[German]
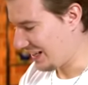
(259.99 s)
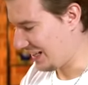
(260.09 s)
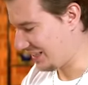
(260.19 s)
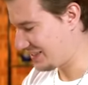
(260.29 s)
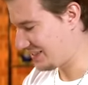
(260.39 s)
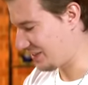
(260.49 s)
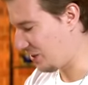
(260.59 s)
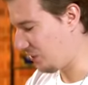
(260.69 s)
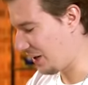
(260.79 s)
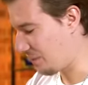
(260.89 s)
Let's
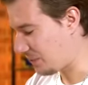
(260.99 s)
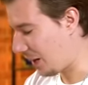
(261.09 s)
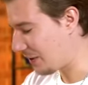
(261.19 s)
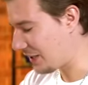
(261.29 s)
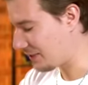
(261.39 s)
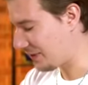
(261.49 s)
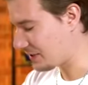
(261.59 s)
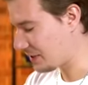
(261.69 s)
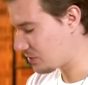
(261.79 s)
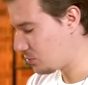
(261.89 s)
go, ey. Aber nee, ich
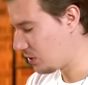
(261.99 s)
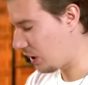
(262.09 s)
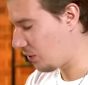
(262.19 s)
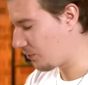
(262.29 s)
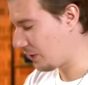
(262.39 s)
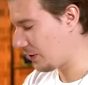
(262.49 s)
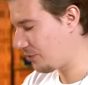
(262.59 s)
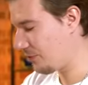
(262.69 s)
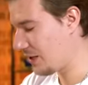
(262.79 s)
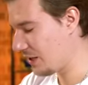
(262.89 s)
fand's ganz cool, auch wenn
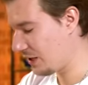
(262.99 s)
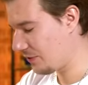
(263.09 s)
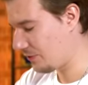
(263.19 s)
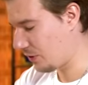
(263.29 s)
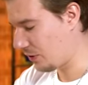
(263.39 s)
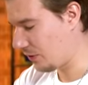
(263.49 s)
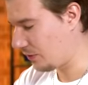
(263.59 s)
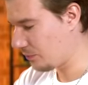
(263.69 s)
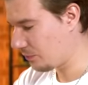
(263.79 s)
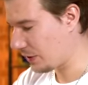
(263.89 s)
viele
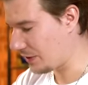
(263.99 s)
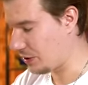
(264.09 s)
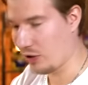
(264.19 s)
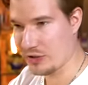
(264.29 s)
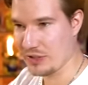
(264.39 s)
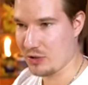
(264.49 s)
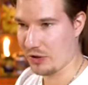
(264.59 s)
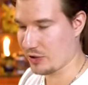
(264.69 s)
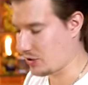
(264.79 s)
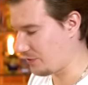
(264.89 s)
von ja, den Leuten, die ich
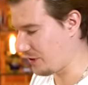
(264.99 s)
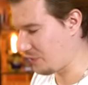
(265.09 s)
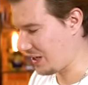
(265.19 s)
heute getroffen habe,